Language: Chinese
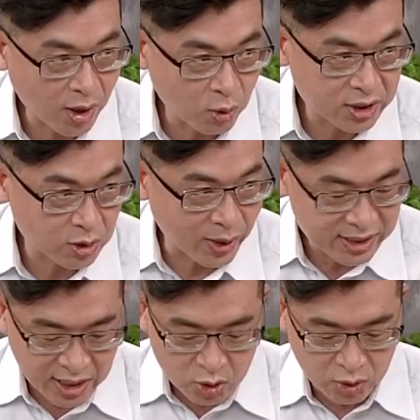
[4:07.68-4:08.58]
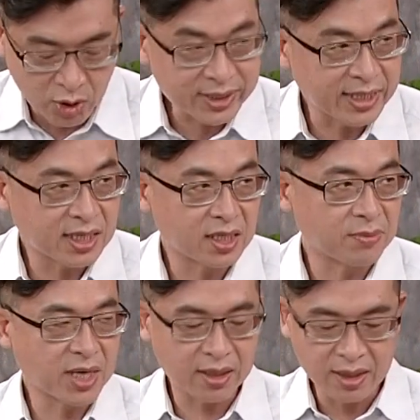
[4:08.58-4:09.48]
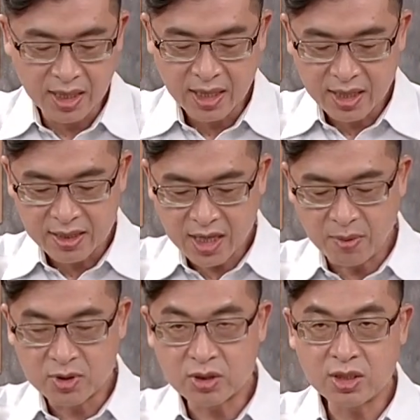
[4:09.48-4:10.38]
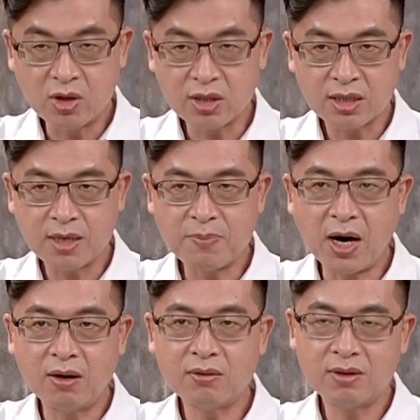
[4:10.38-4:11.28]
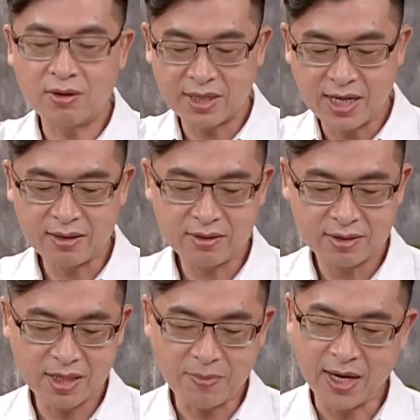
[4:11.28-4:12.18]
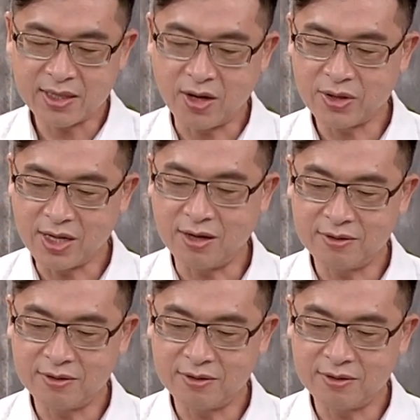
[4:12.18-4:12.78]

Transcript: 矿物质、维生素都在这里面。嗯，那我们就是用一包哦，你看，只要把它摇一摇，